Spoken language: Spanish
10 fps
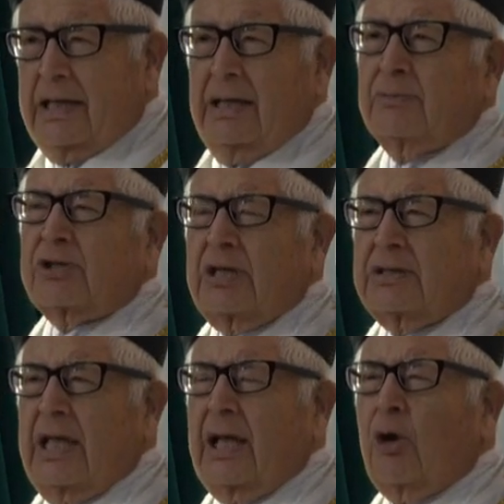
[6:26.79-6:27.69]
queremos que
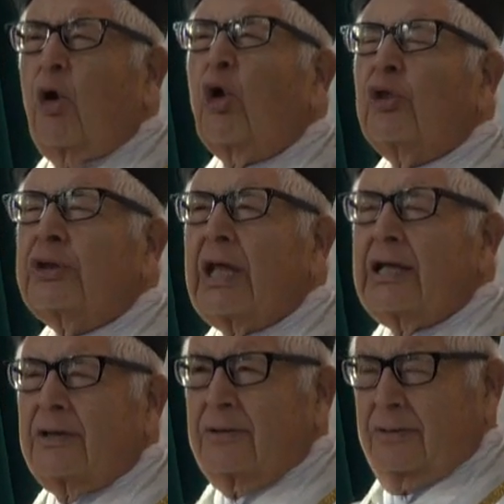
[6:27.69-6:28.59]
esté
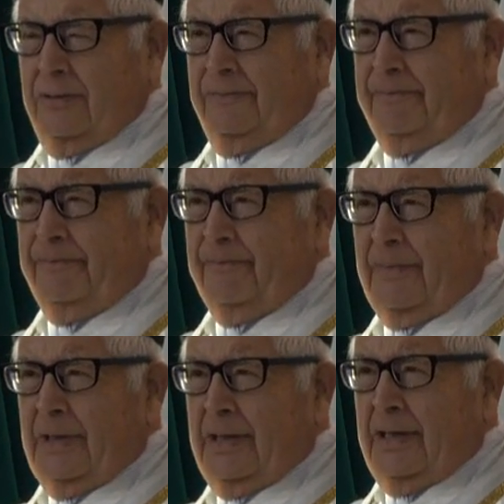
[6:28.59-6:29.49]
contento.
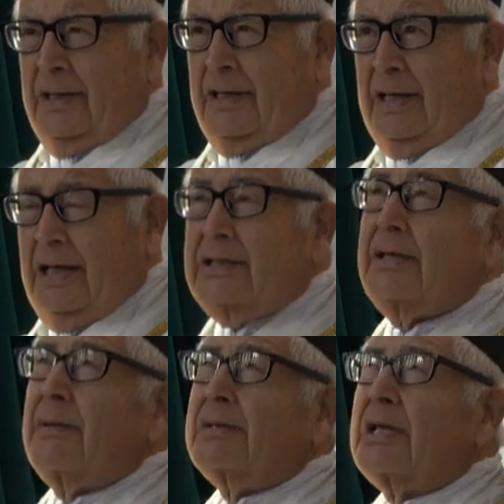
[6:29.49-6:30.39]
Así
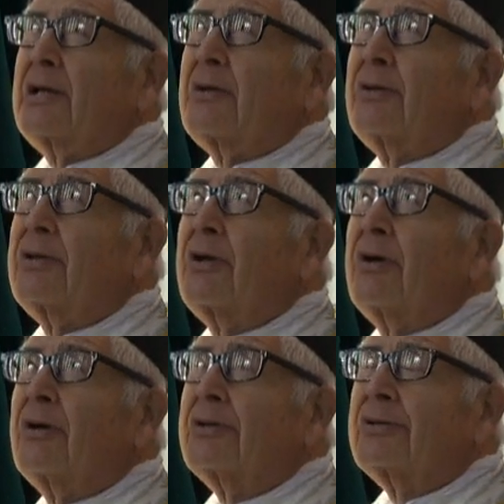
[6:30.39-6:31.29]
debe ser con
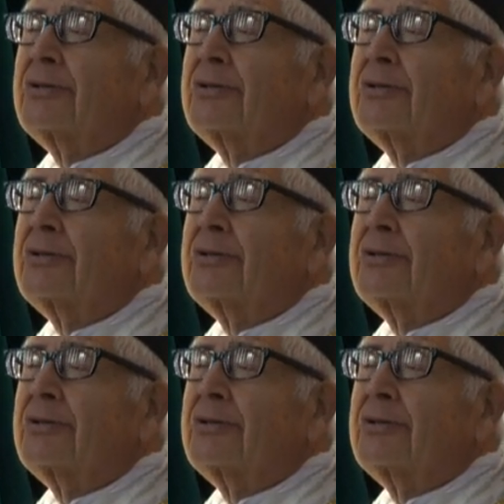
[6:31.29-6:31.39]
Dios